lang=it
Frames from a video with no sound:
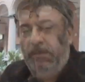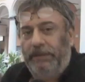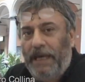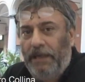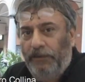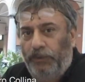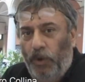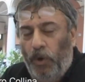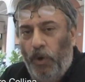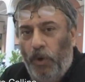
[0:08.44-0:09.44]

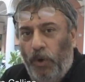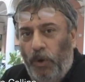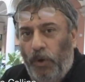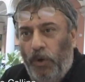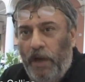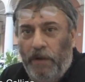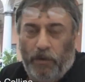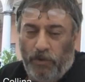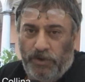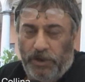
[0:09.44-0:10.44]
Intanto è
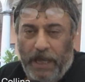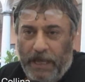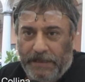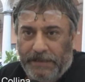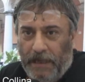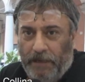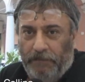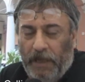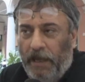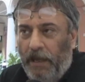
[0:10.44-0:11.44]
una
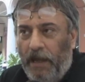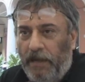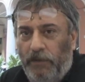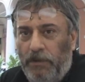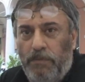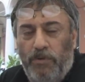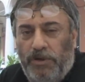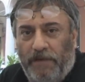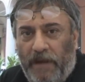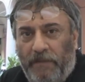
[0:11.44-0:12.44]
coincidenza, eh, l'arrivo di
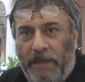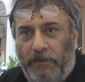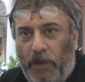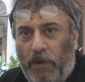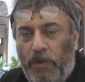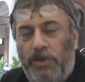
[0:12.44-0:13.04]
Bush è veramente una